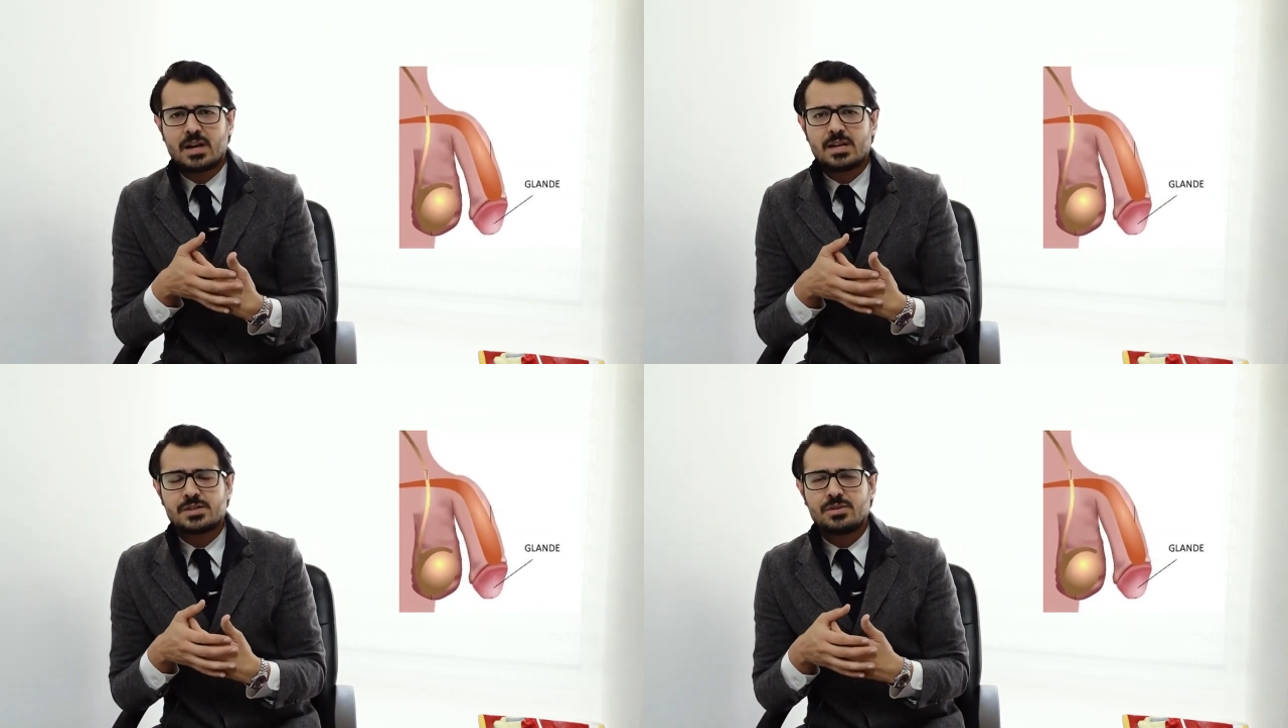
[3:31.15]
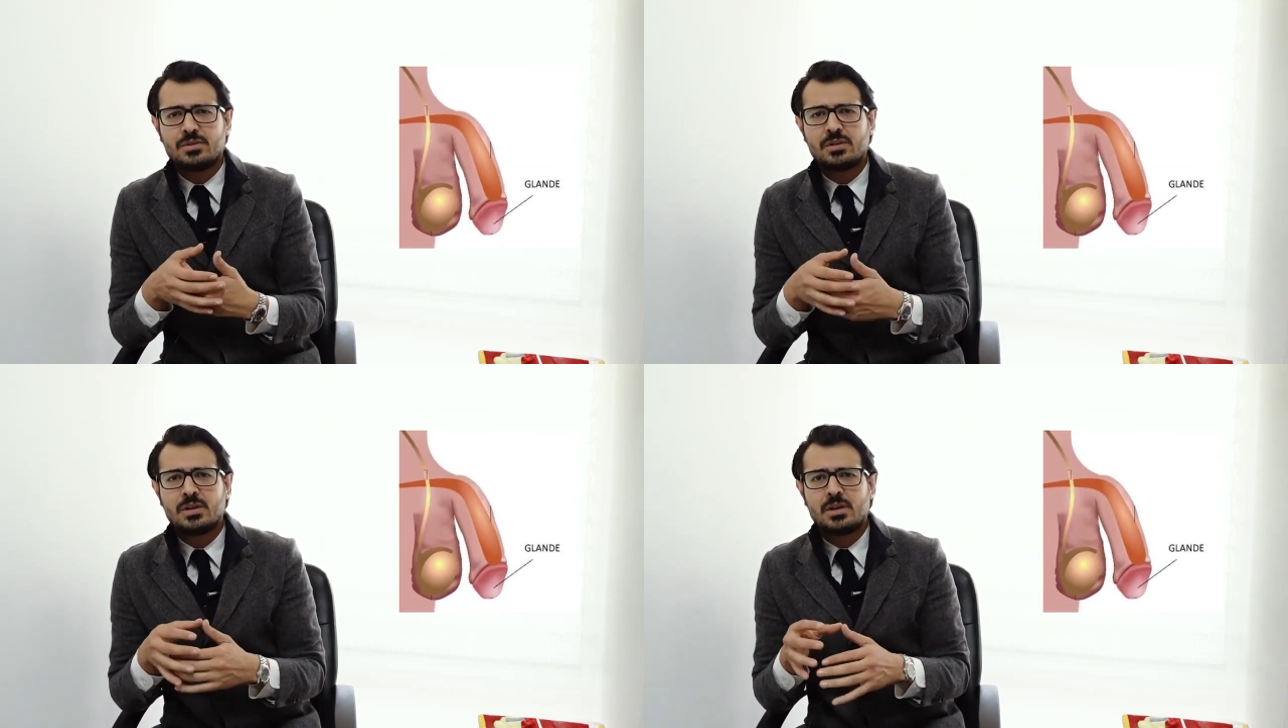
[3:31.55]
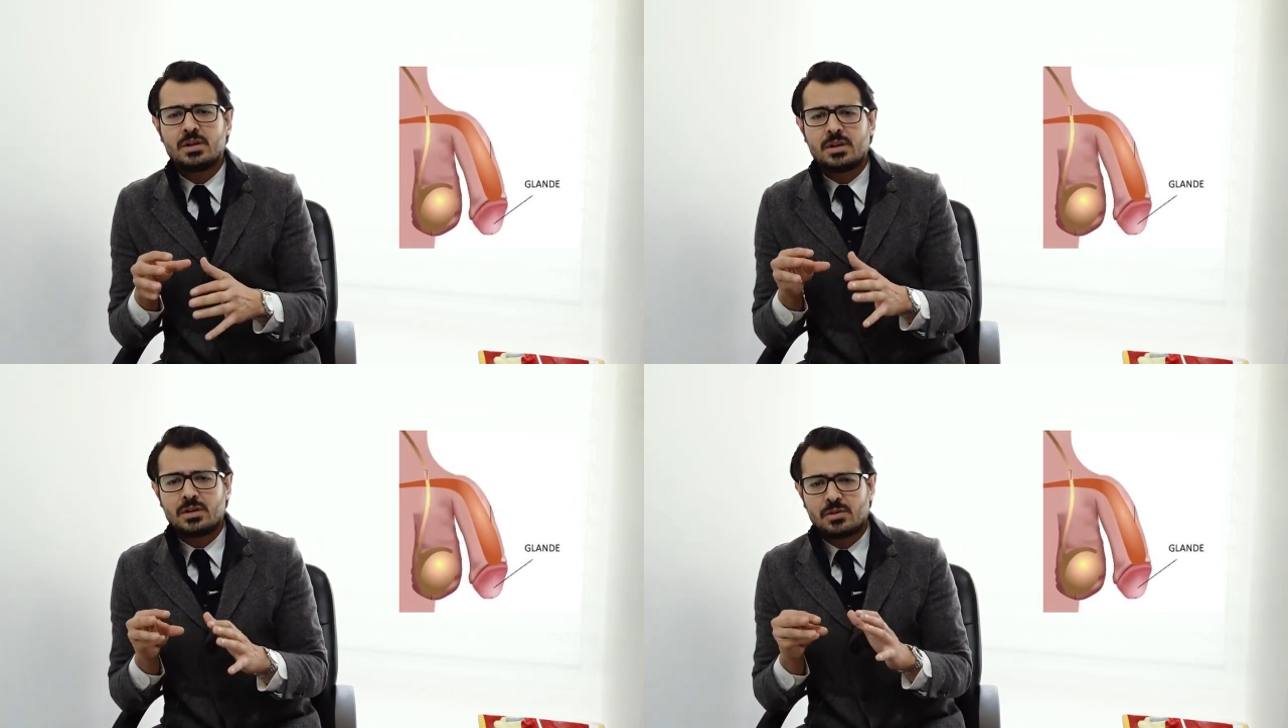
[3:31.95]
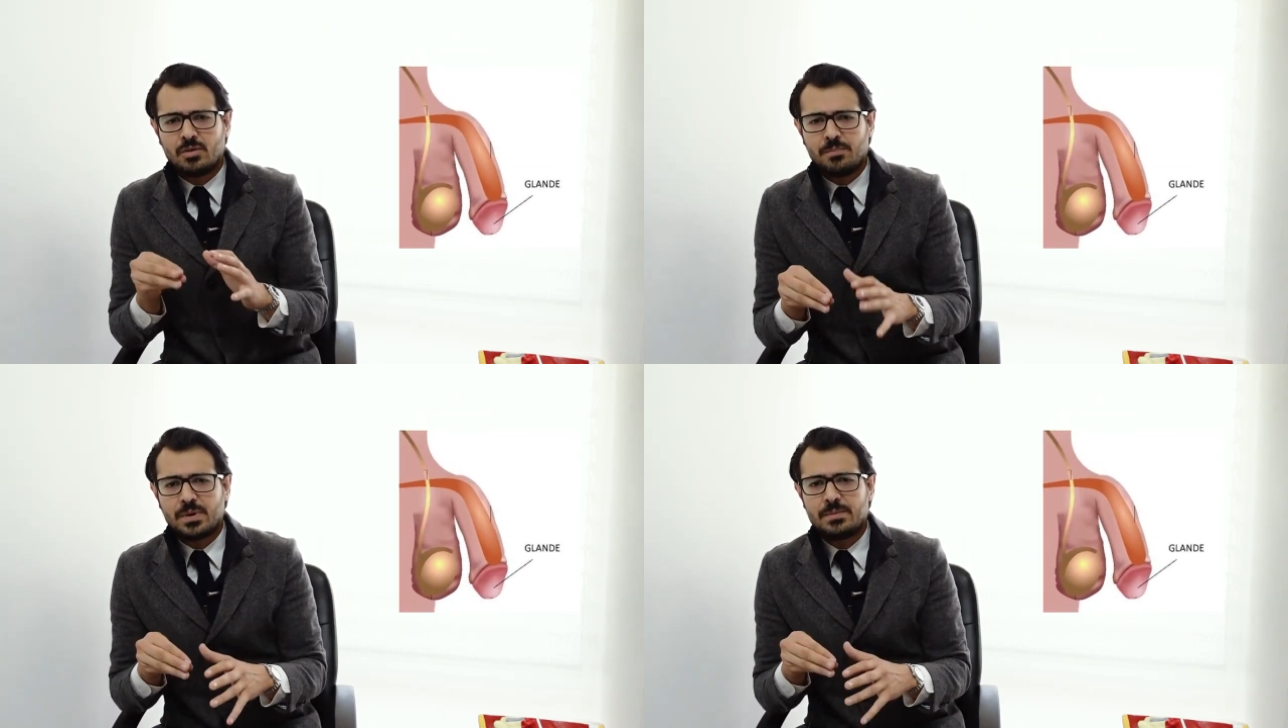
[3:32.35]
relación,
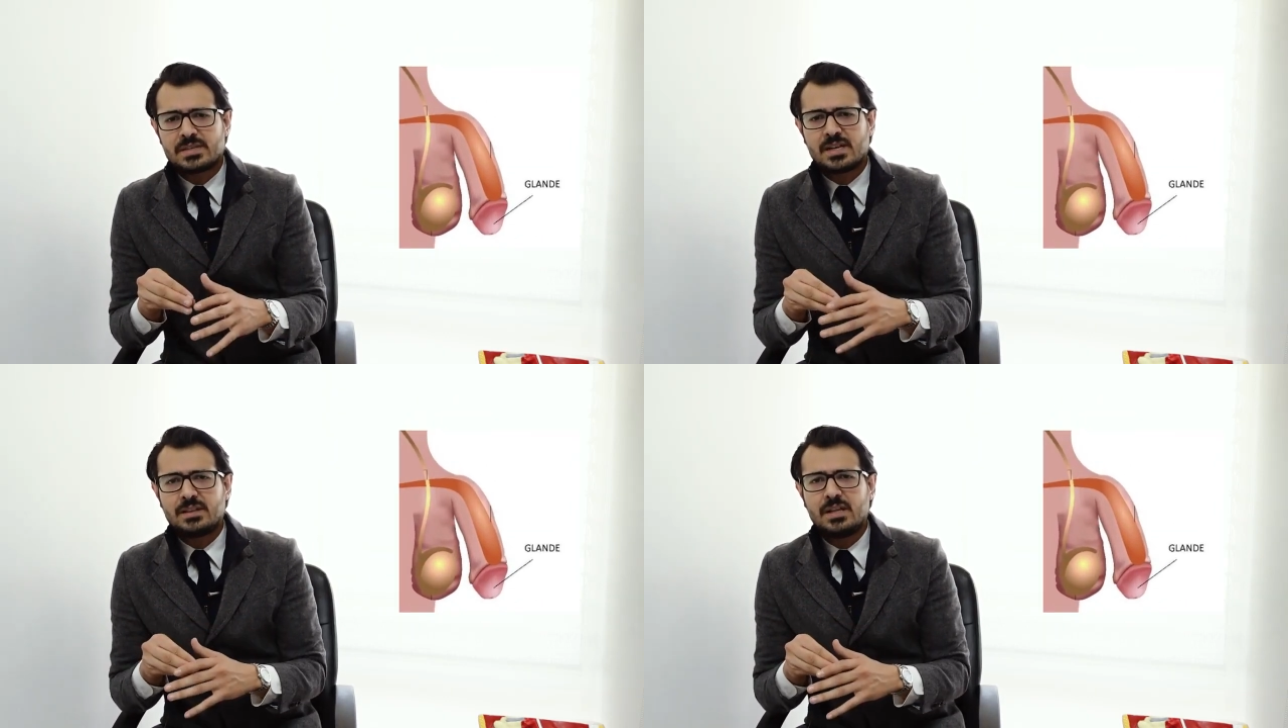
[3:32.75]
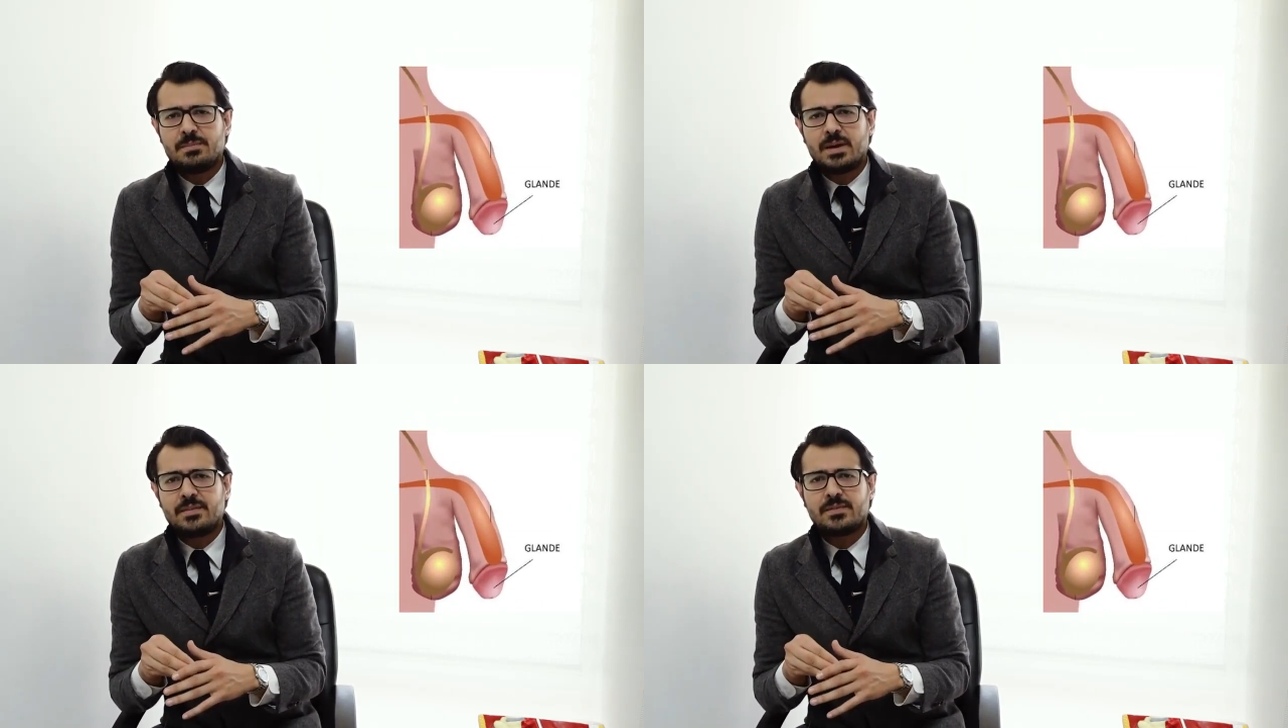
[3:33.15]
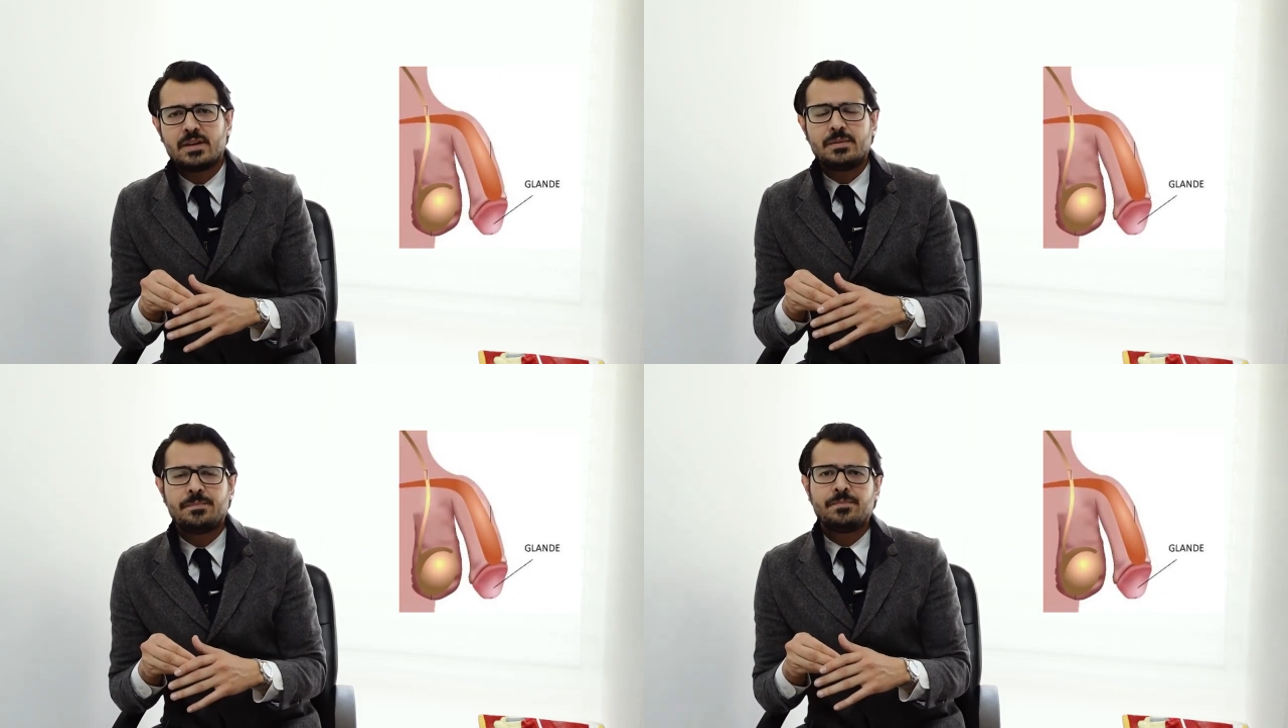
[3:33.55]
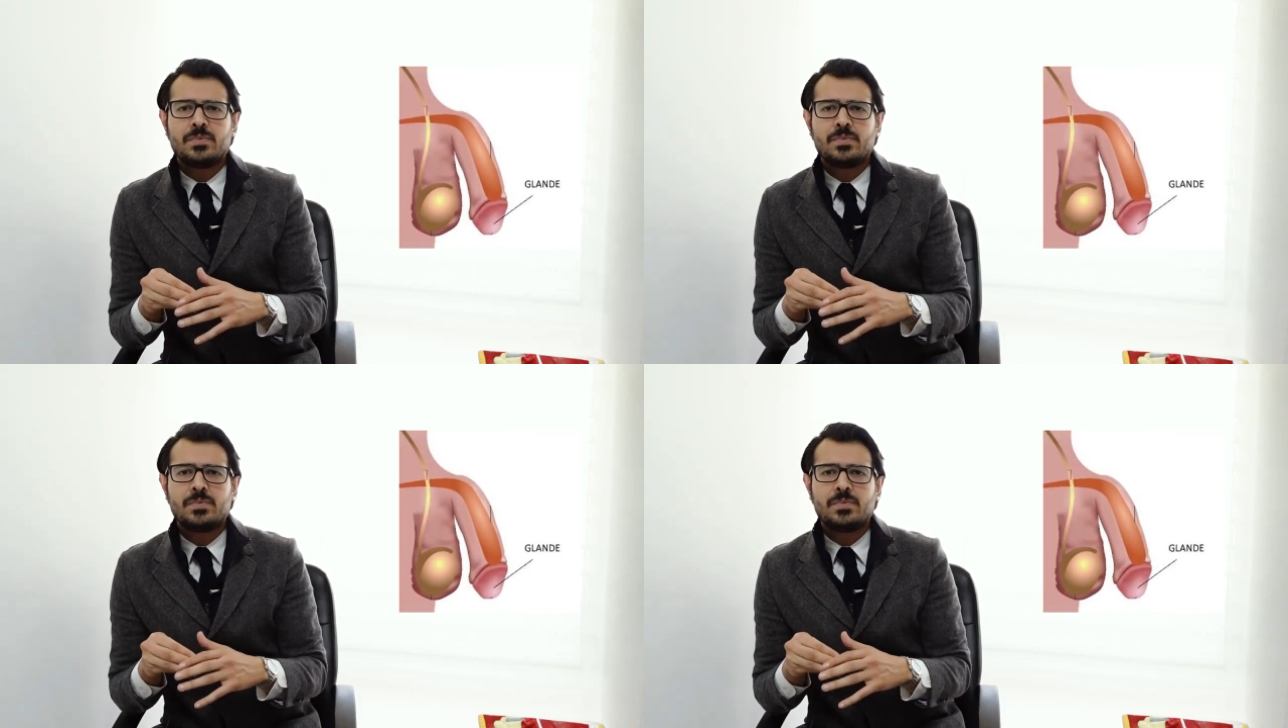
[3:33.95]
comprimes gentilmente.